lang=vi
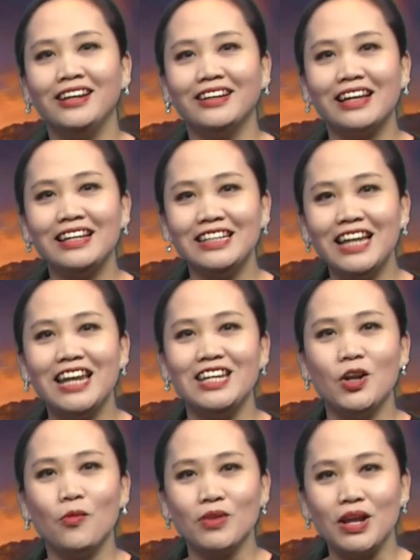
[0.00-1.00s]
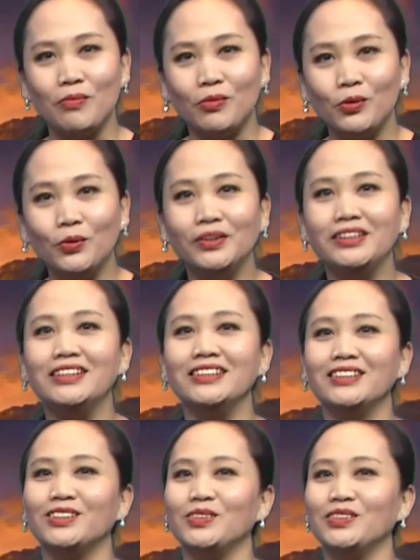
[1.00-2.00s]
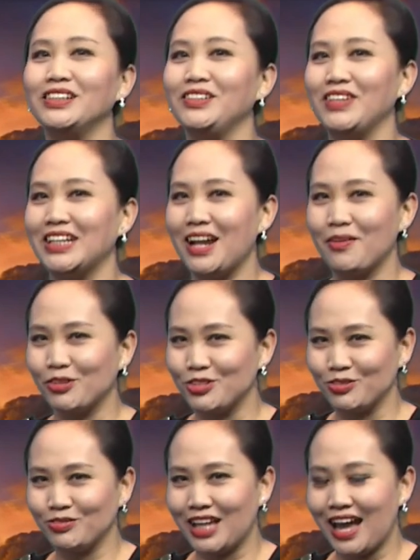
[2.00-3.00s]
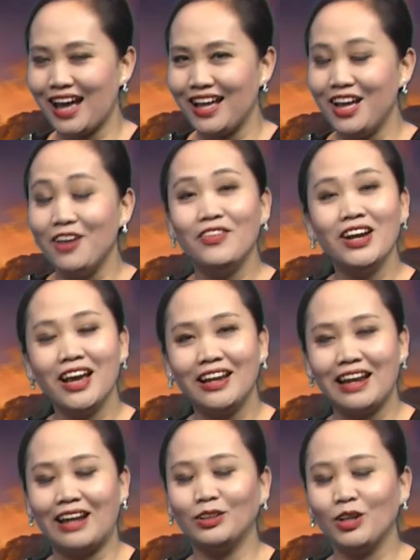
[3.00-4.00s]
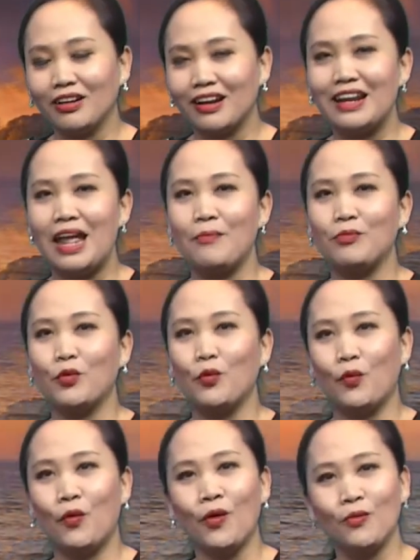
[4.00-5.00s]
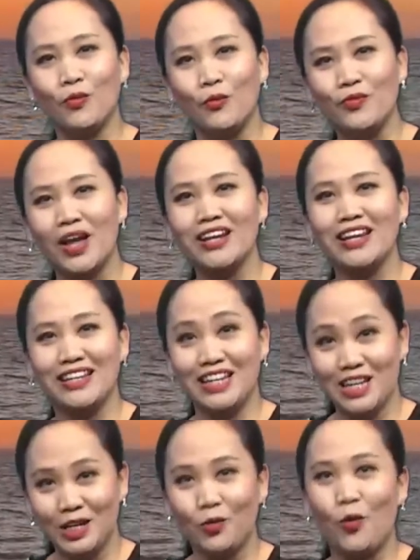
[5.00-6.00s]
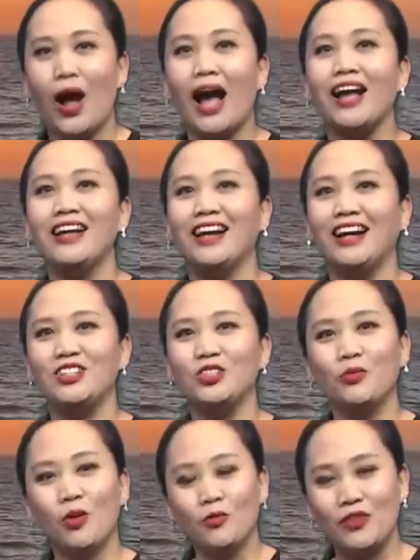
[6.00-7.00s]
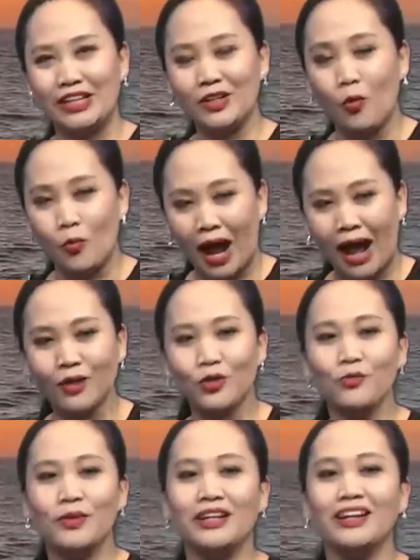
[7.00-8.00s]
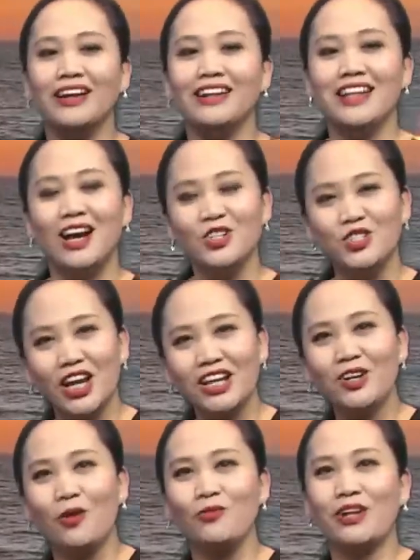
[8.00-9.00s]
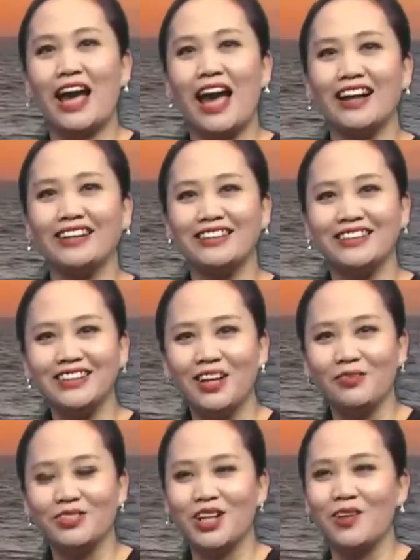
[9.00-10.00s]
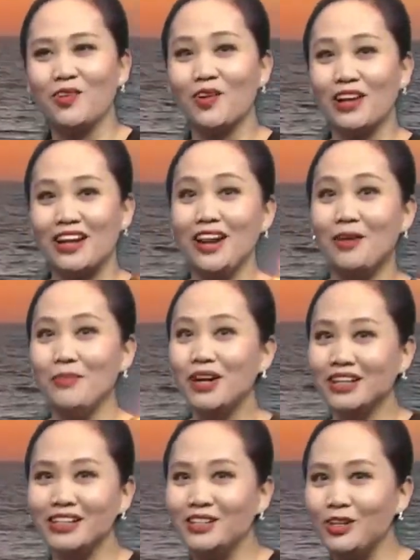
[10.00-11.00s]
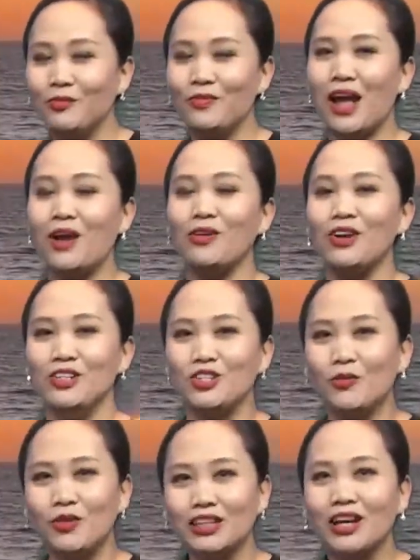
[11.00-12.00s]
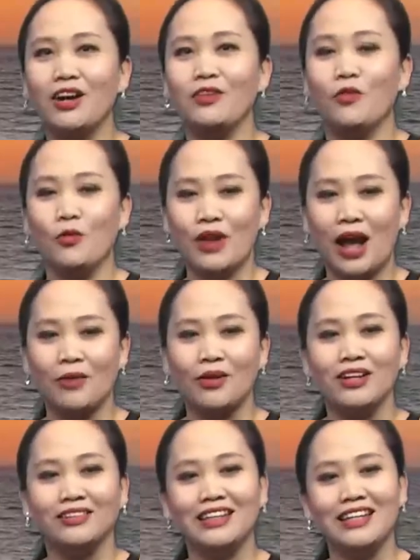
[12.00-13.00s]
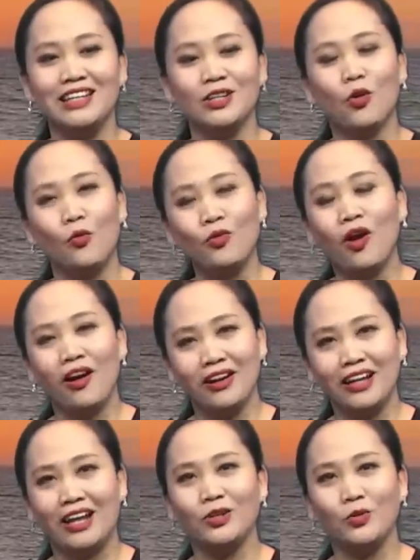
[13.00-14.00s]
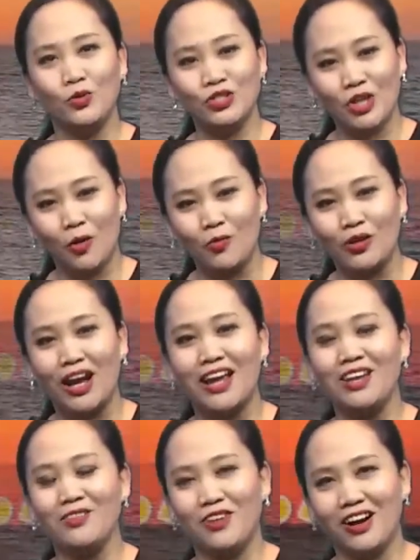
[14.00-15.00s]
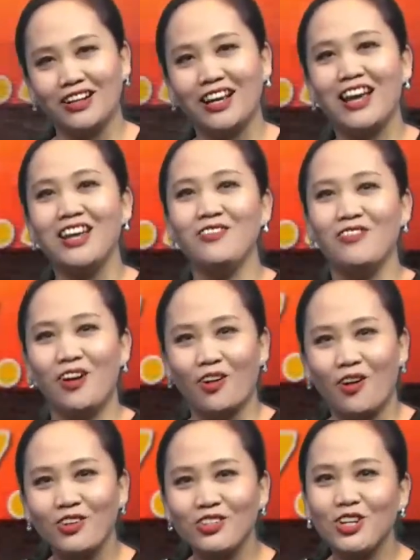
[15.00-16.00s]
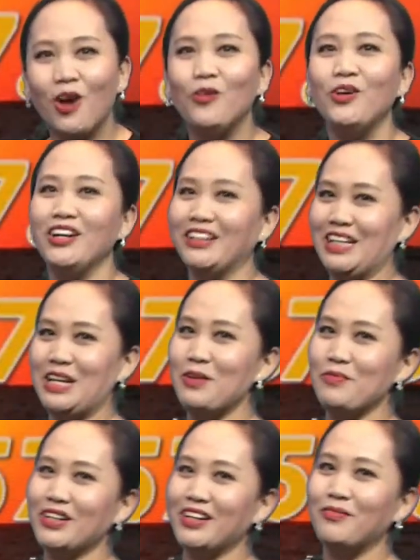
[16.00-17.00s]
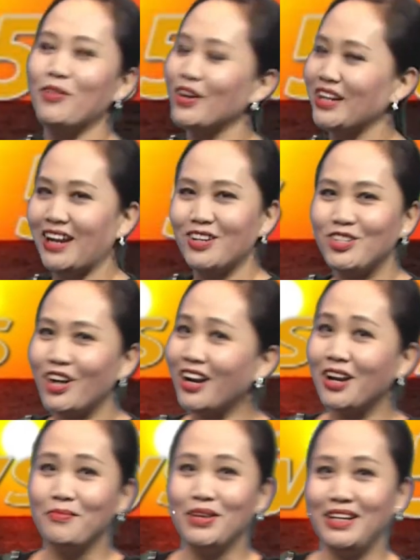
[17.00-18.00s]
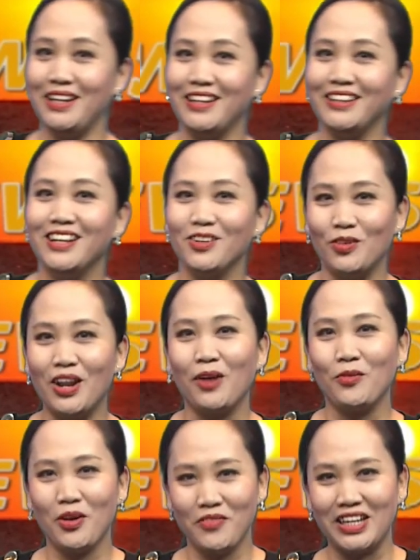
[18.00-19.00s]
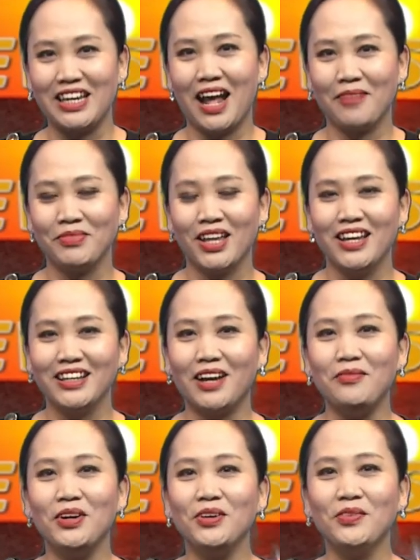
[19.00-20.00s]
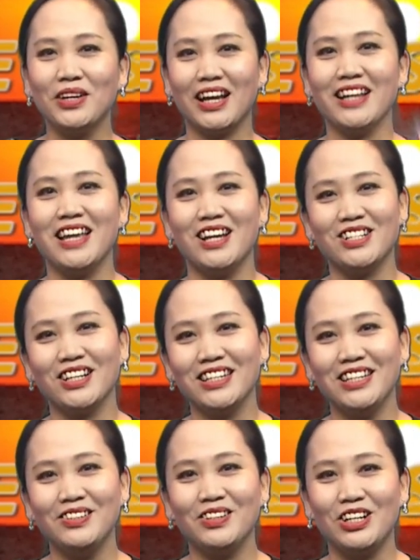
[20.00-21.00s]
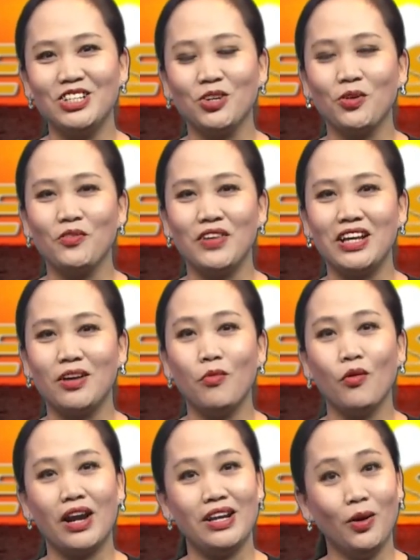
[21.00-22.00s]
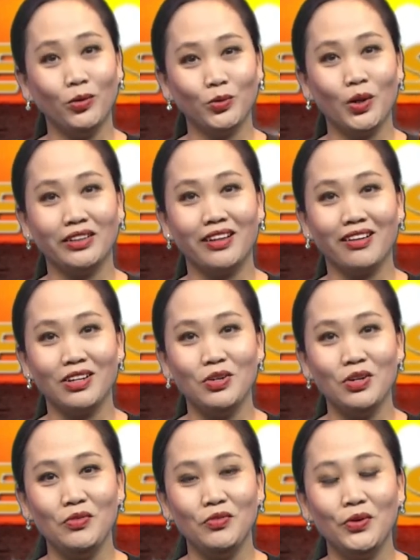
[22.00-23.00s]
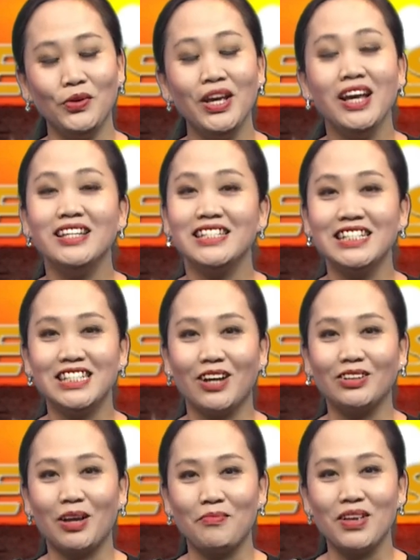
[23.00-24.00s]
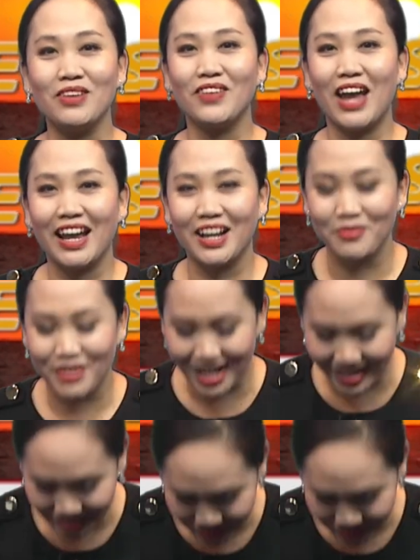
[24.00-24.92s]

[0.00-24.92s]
cái nền nông nghiệp lúa nước của người Việt Nam của chúng ta với hình ảnh thật là đẹp của một gia đình hiền hòa ở trong công việc đồng áng của mình và trên đồng cạn dưới đồng sâu có nghĩa là bất cứ lúc nào trong cái thời vụ nào thì cũng có hình ảnh của chồng cày vợ cấy và con trâu thì đi vừa một hình ảnh rất là bình yên của làng quê Việt Nam cảm ơn quý khán giả rất nhiều kính chúc quý vị có một ngày đầu tuần thật nhiều niềm vui xin chào tạm biệt và hẹn gặp lại